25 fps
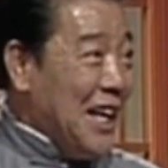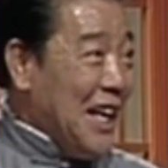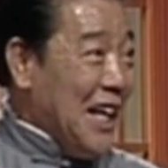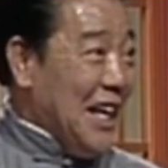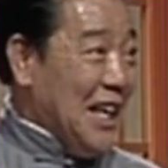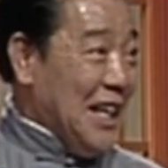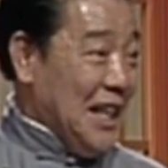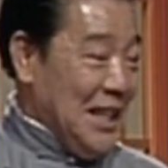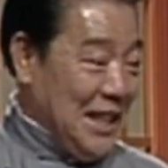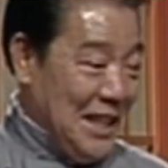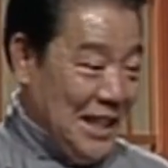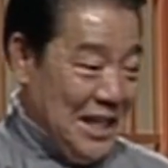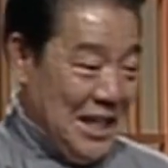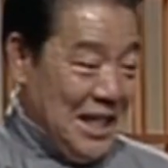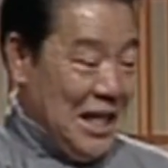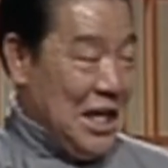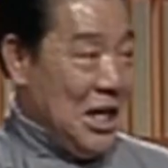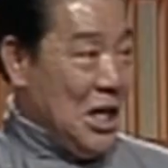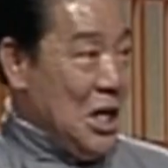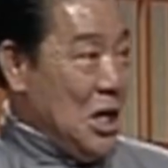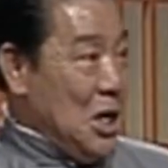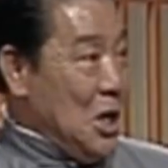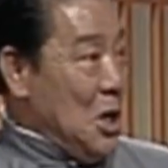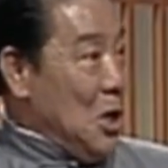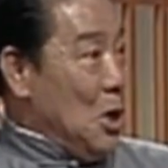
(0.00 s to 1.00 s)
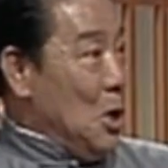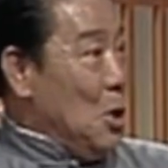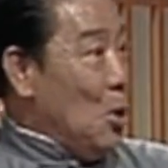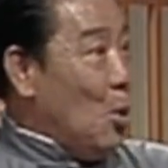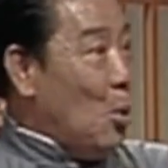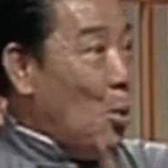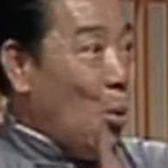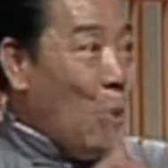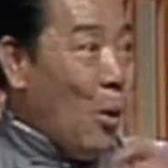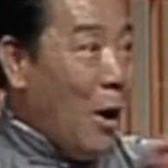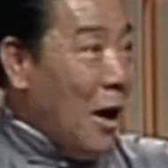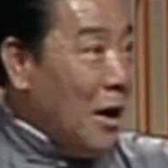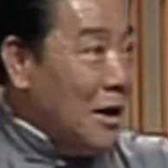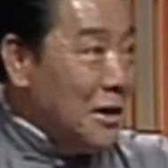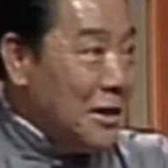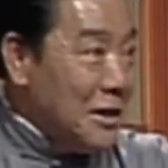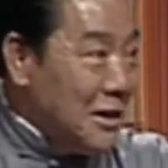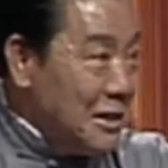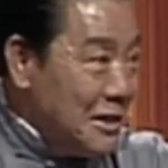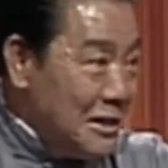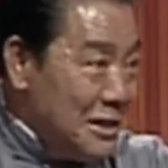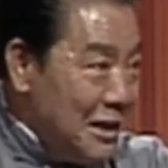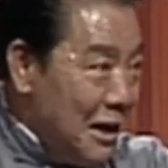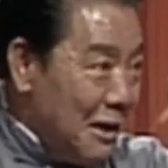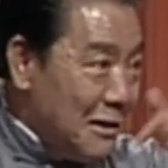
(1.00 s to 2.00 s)
呀，皇
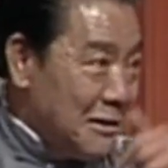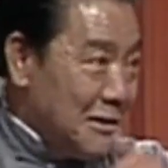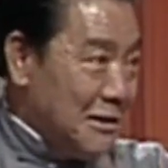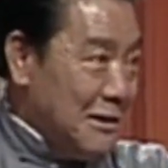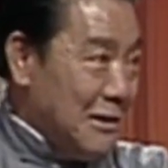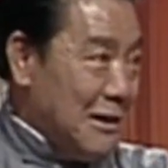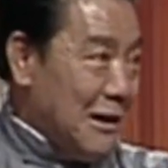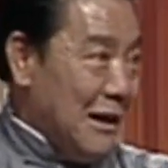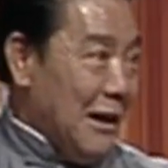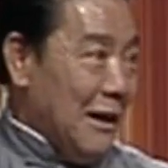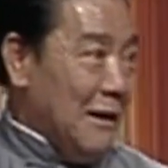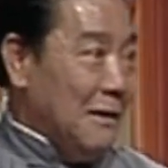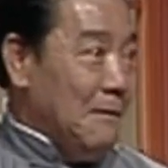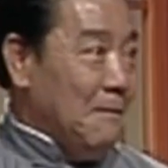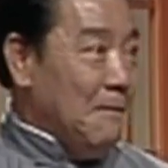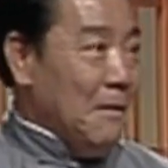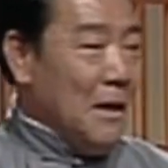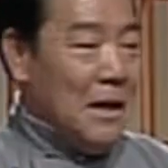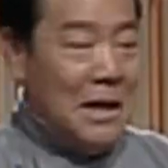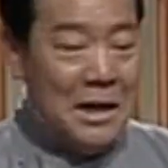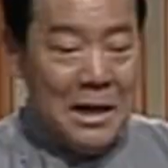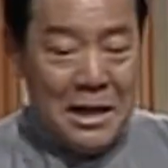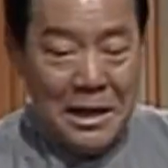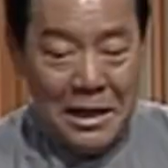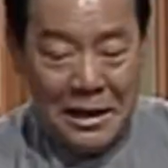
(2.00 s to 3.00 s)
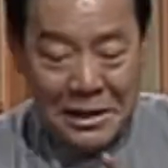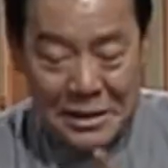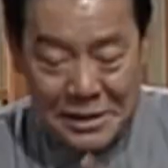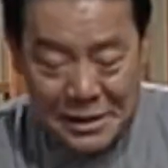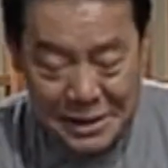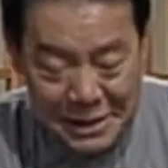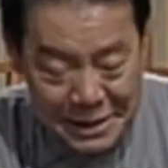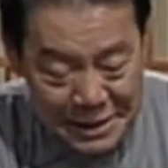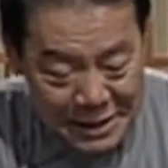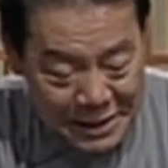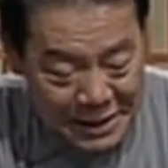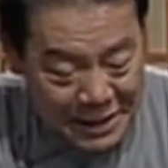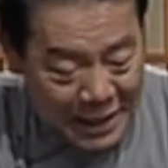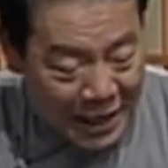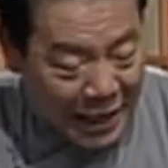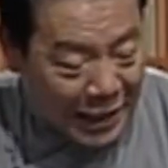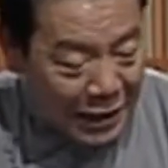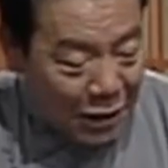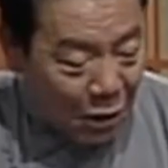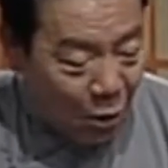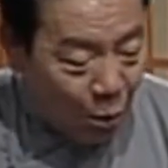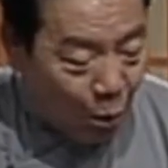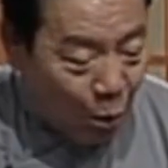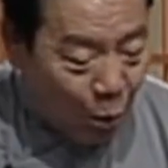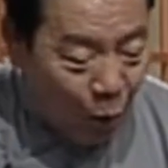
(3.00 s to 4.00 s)
上降旨了，今年
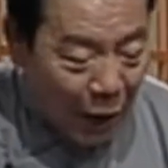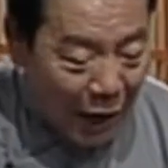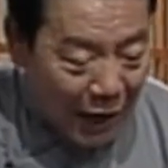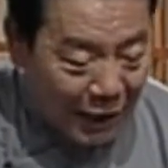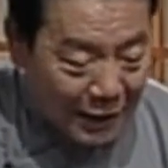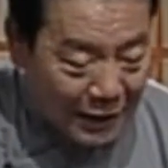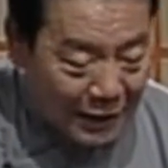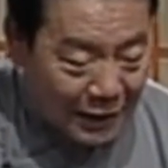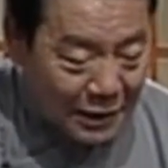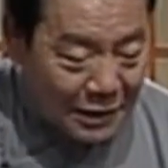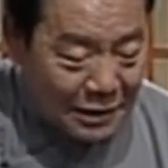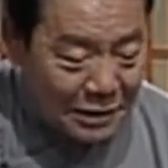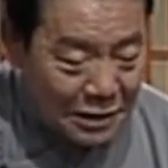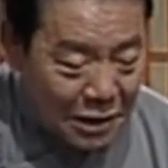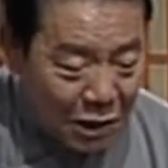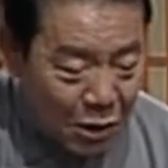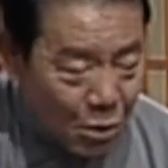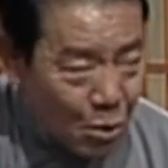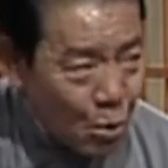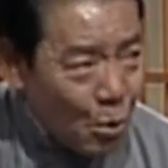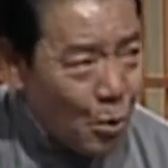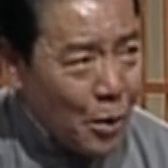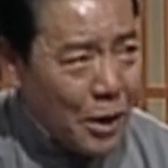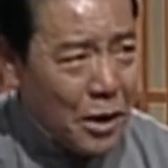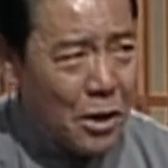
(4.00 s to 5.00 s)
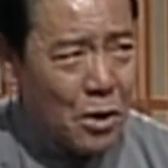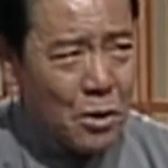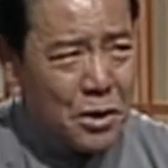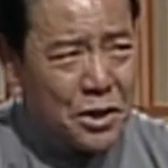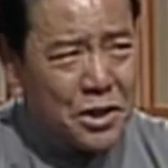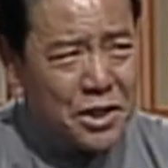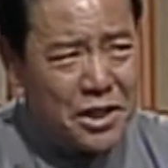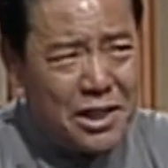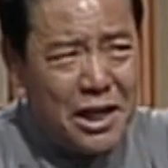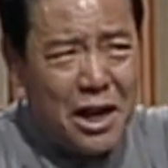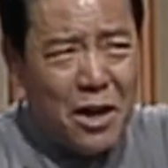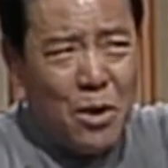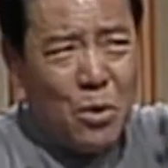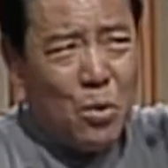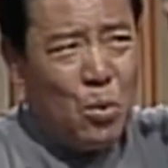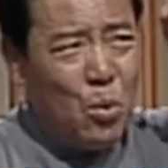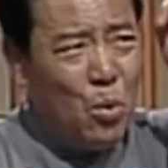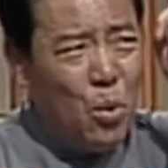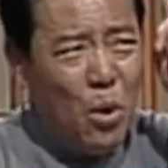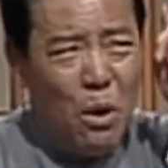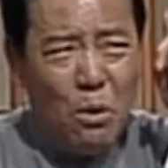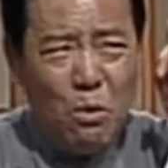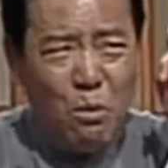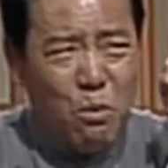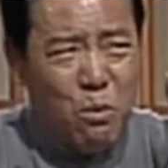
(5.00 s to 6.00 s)
的花灯盛会要胜
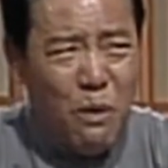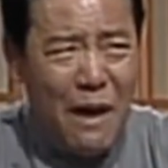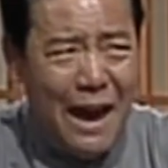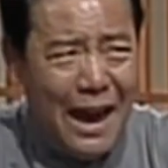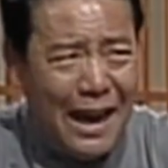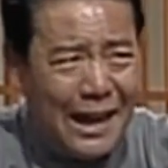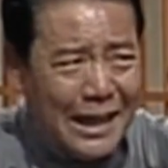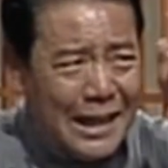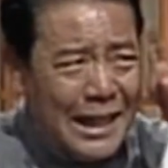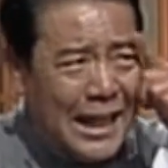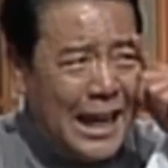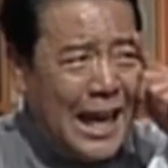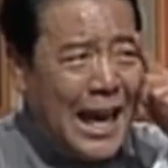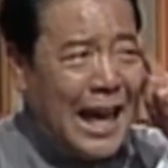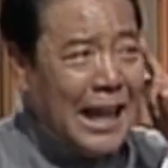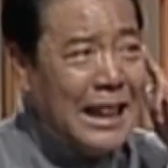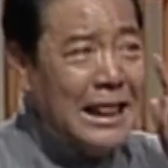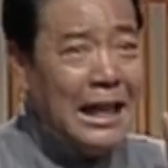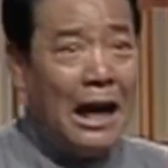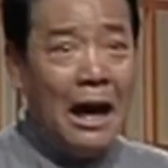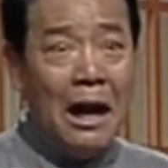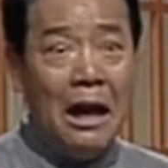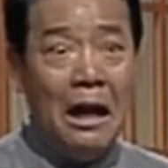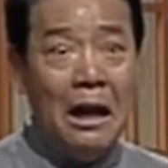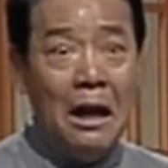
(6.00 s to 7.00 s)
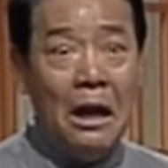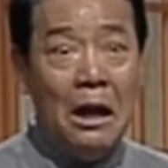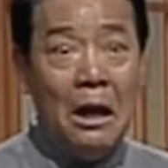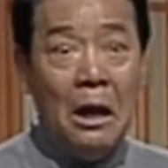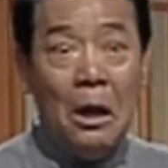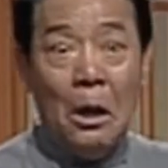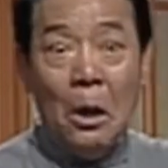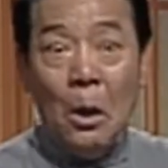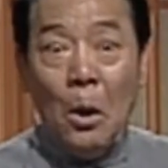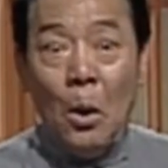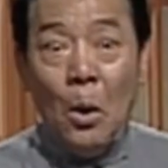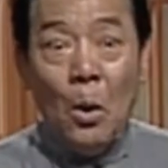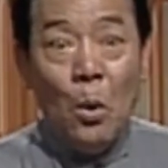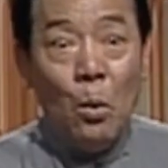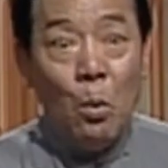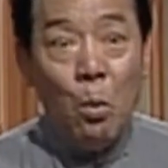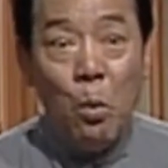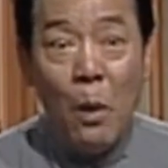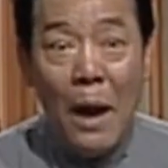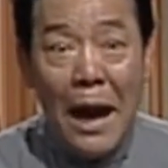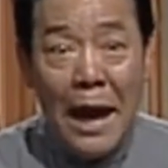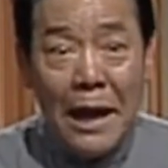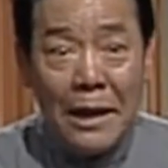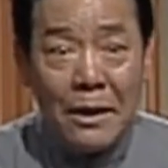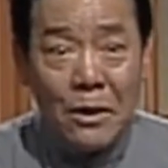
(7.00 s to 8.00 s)
过往年呢，
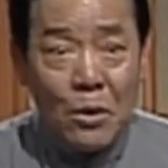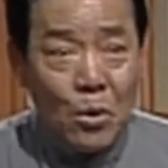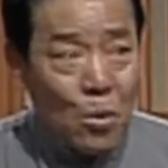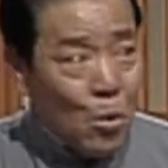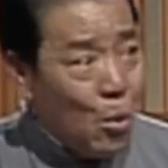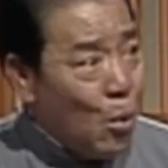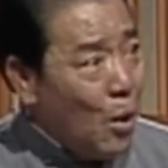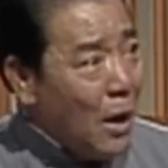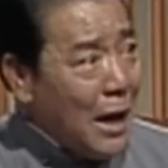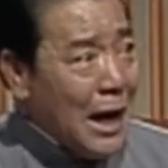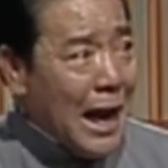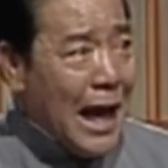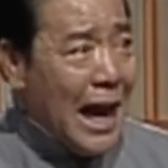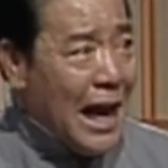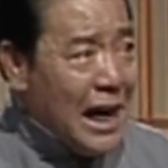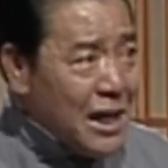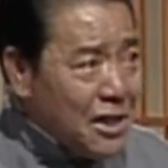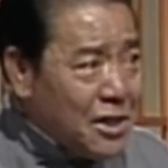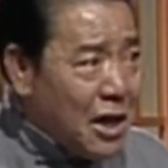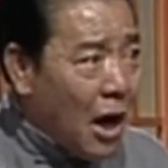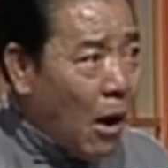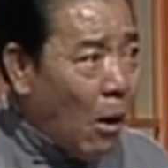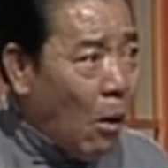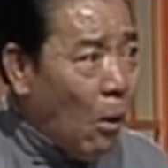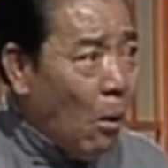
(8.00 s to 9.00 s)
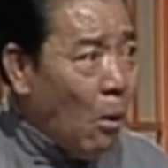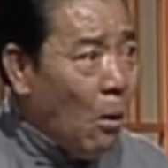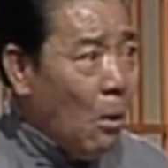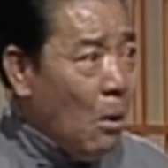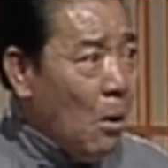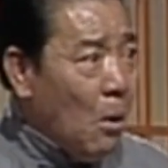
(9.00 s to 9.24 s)
万国来朝，